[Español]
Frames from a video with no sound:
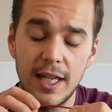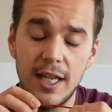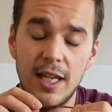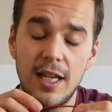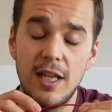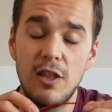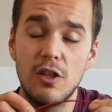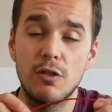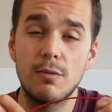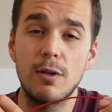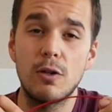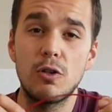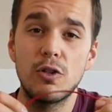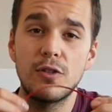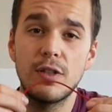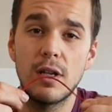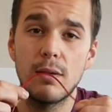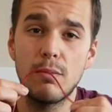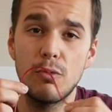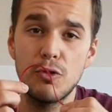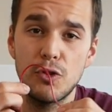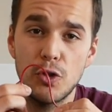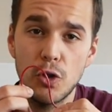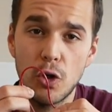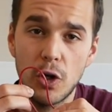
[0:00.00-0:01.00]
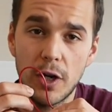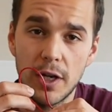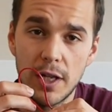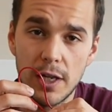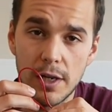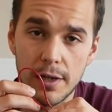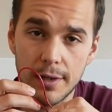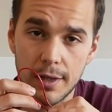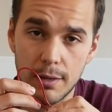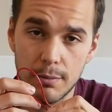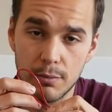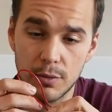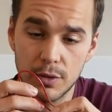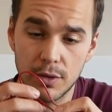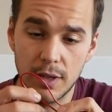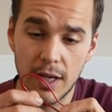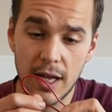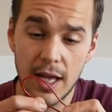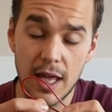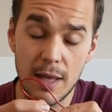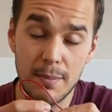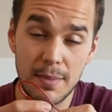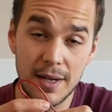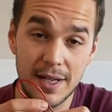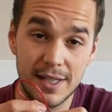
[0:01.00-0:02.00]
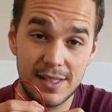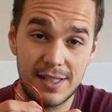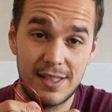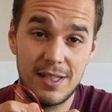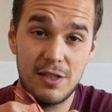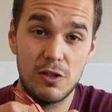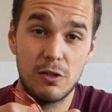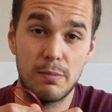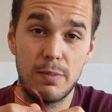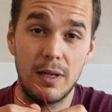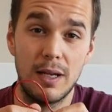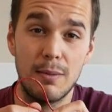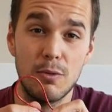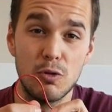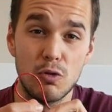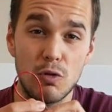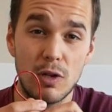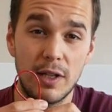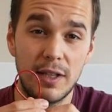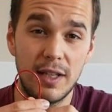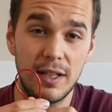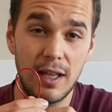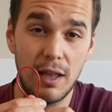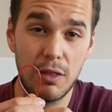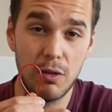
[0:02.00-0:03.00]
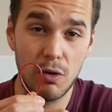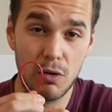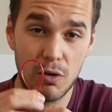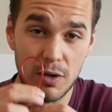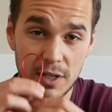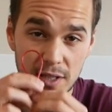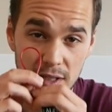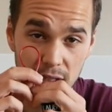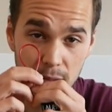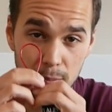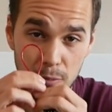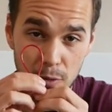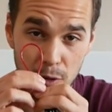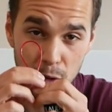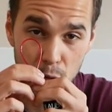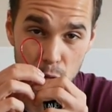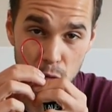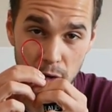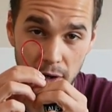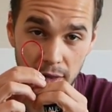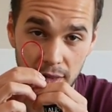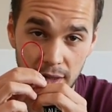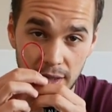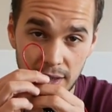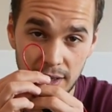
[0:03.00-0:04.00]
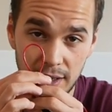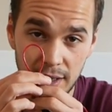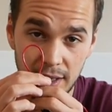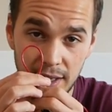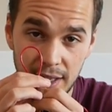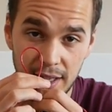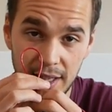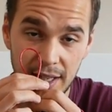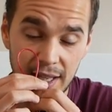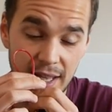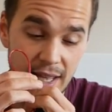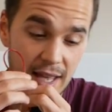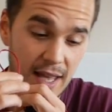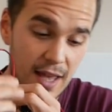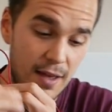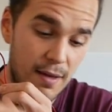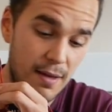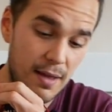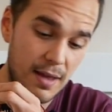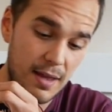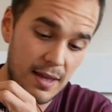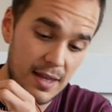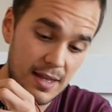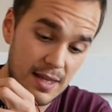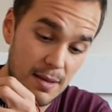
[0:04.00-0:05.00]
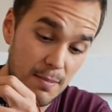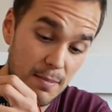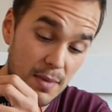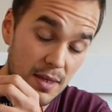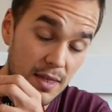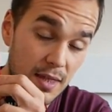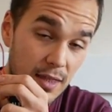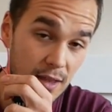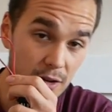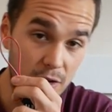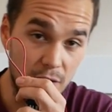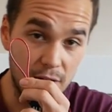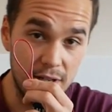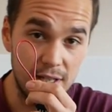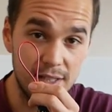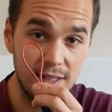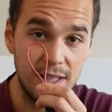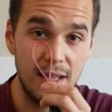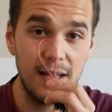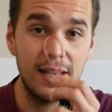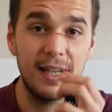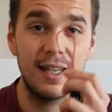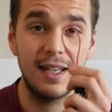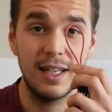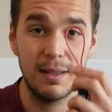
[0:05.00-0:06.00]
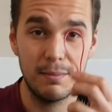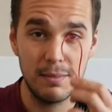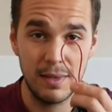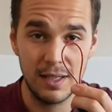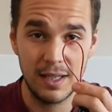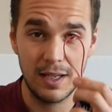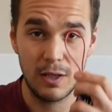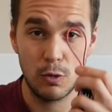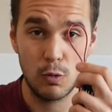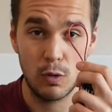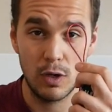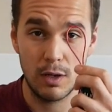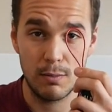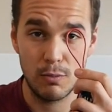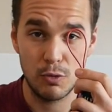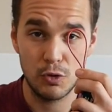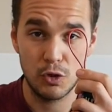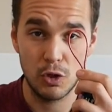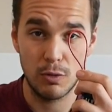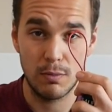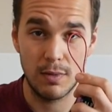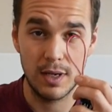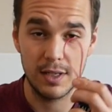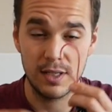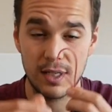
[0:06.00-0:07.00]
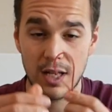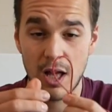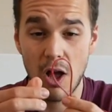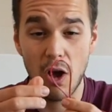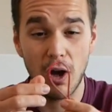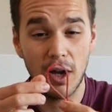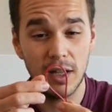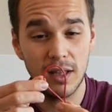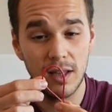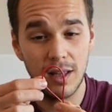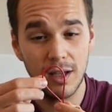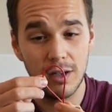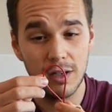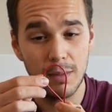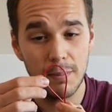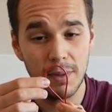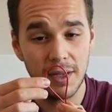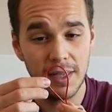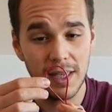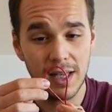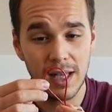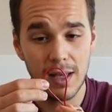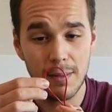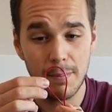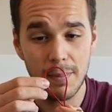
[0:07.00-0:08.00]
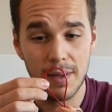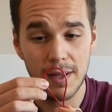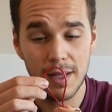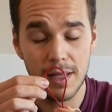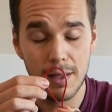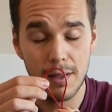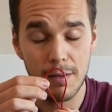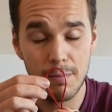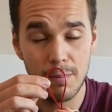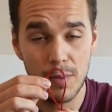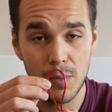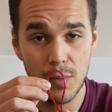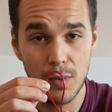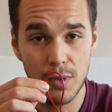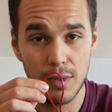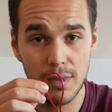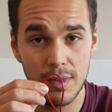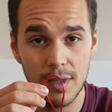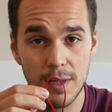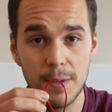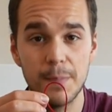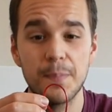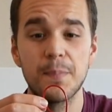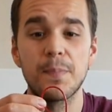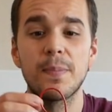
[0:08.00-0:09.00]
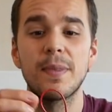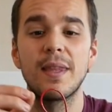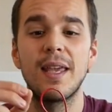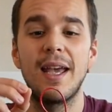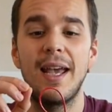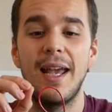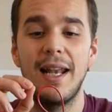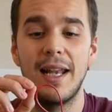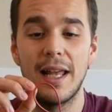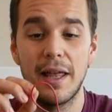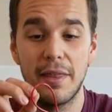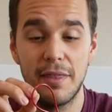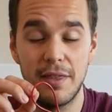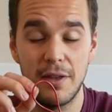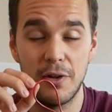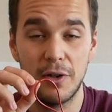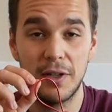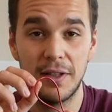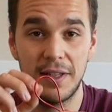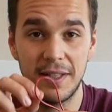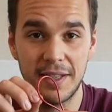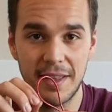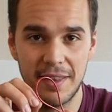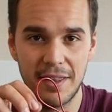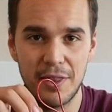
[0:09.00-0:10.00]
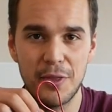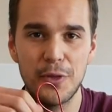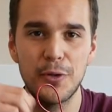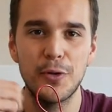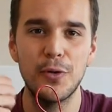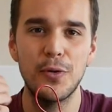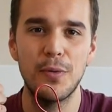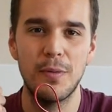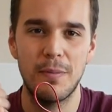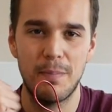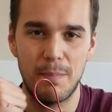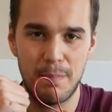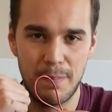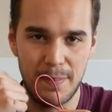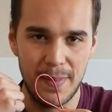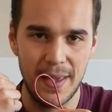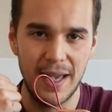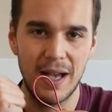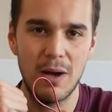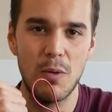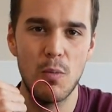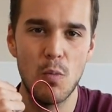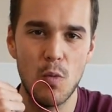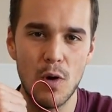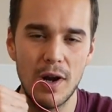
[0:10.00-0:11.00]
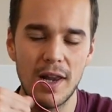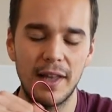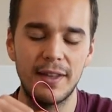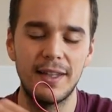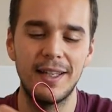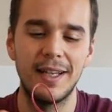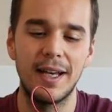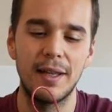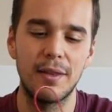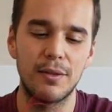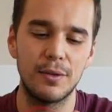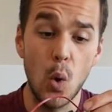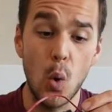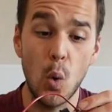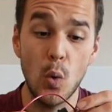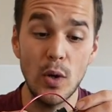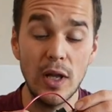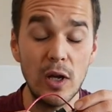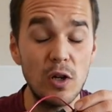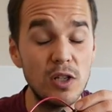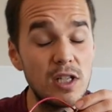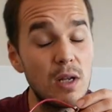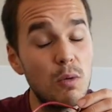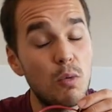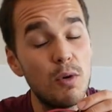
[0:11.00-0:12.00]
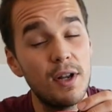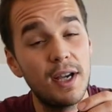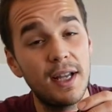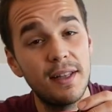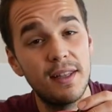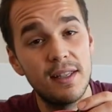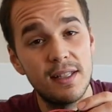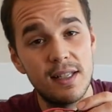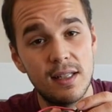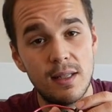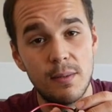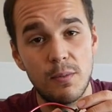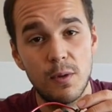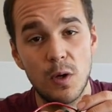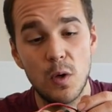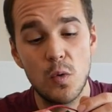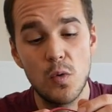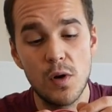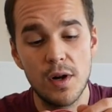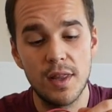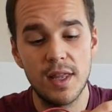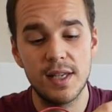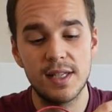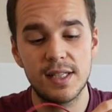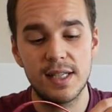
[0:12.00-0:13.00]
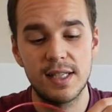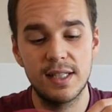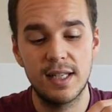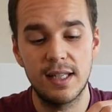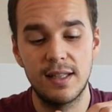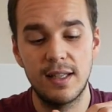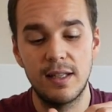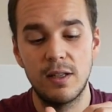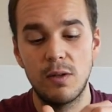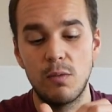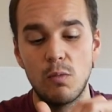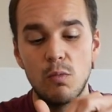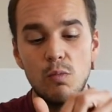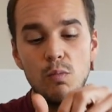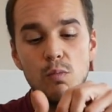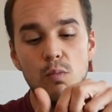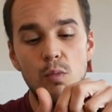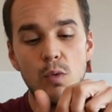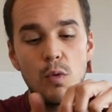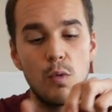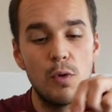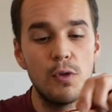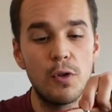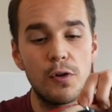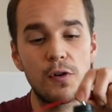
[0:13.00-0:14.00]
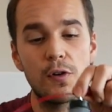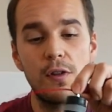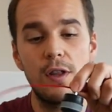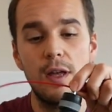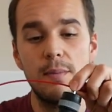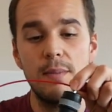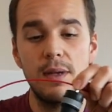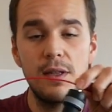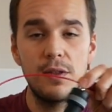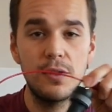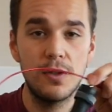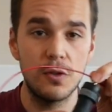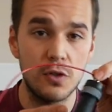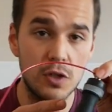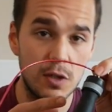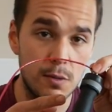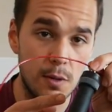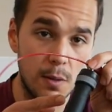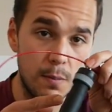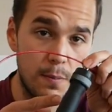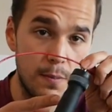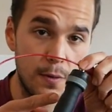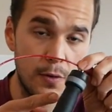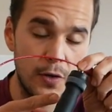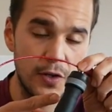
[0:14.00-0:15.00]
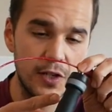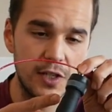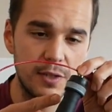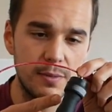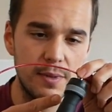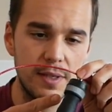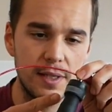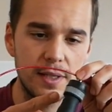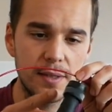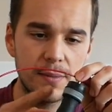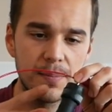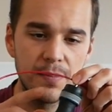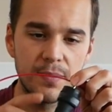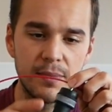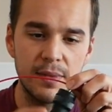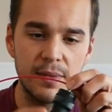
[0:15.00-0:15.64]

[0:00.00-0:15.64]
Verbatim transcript: y nos va a costar mucho coger el ritmo. Además, si nos pegamos un latigazo con este tipo de cuerda eh, en vez de con esta, créeme que duele mucho más. Aunque tenga una pequeña capa de PVC, el acero que tiene dentro pega un buen latigazo. Una cosa buena que tiene este tipo de cuerdas es que tienen muy buenos rodamientos, como podéis ver,